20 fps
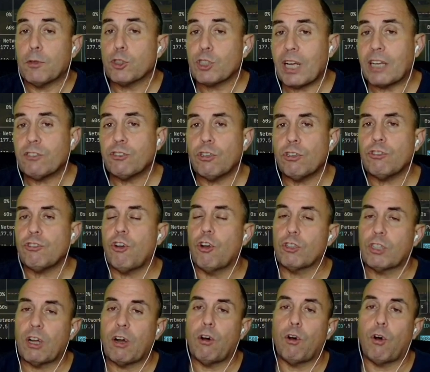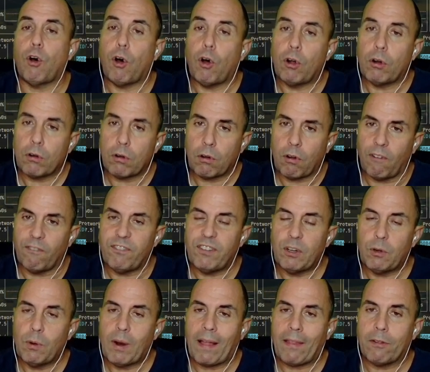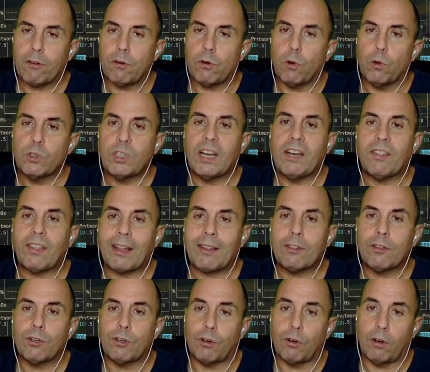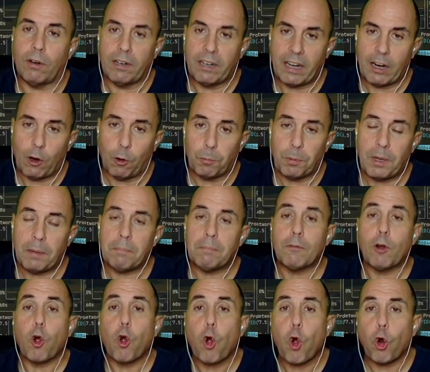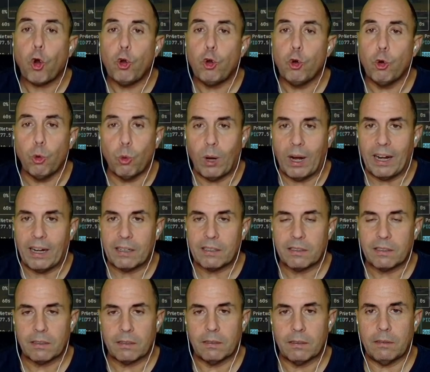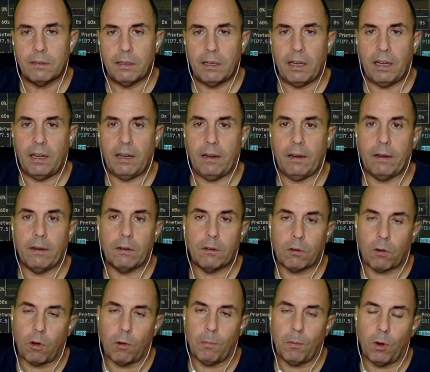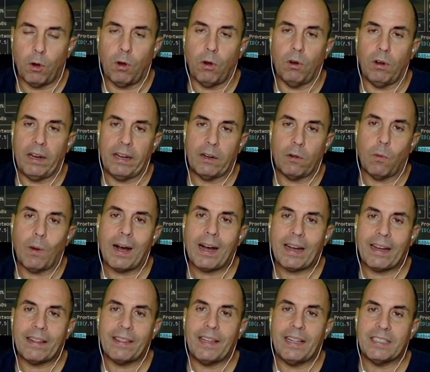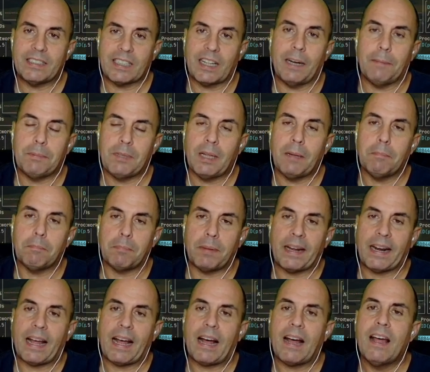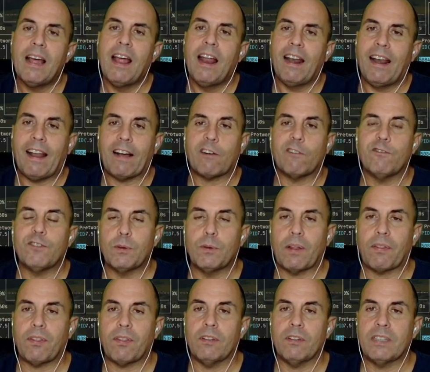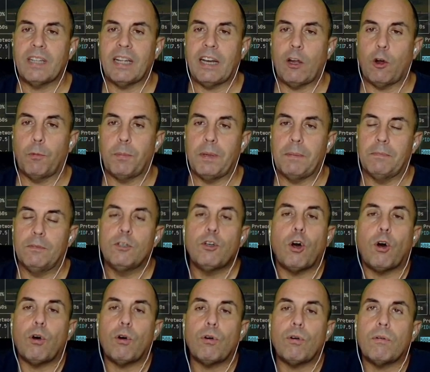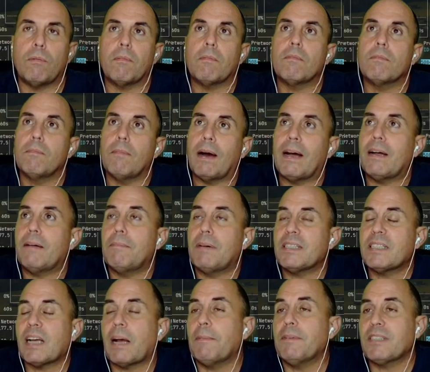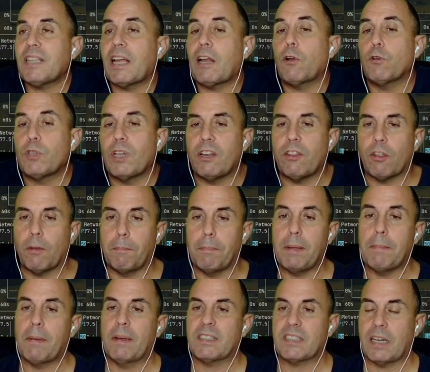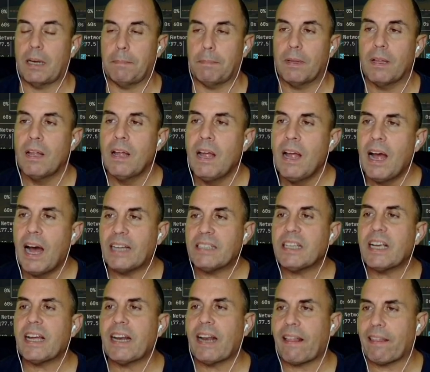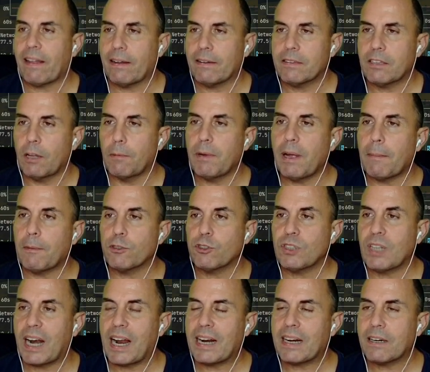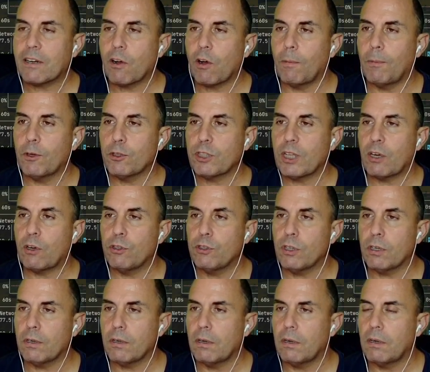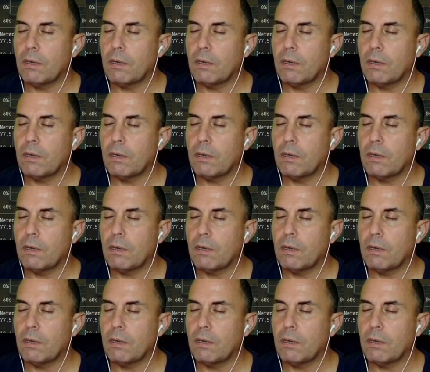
casos lo tengo configurado utilizando Neobim con Lua, eh, como lenguaje de scripting para la configuración de NeoBeam. No, básicamente ya no utilizo Beam Script. Así que nada, te voy a mostrar cómo lo tengo yo.